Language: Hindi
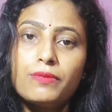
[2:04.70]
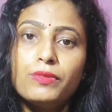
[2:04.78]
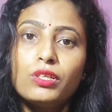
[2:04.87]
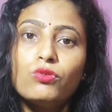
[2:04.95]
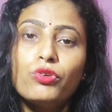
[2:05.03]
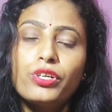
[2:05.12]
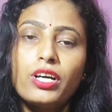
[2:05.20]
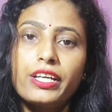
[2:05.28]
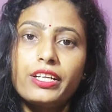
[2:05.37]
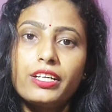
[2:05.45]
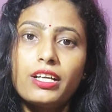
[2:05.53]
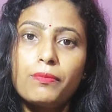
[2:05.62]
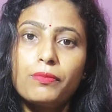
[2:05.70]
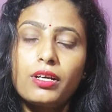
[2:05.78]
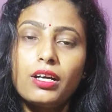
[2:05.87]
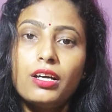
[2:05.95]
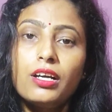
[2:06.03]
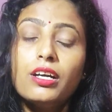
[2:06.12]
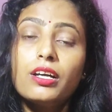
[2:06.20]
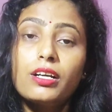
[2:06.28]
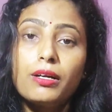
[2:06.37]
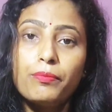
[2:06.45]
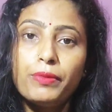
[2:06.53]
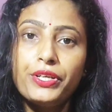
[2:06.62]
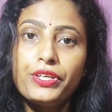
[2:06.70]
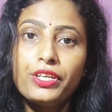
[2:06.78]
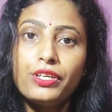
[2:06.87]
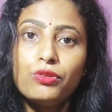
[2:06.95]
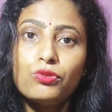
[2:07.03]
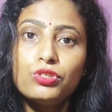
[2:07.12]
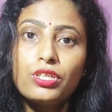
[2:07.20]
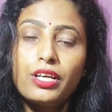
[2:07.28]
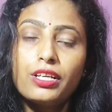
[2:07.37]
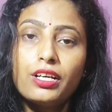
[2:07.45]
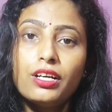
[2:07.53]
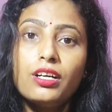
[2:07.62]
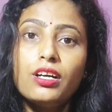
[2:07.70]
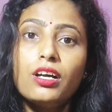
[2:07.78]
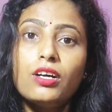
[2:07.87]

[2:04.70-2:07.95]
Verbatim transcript: है जब तक वो टारगेट आपका कंप्लीट नहीं हो जाएगा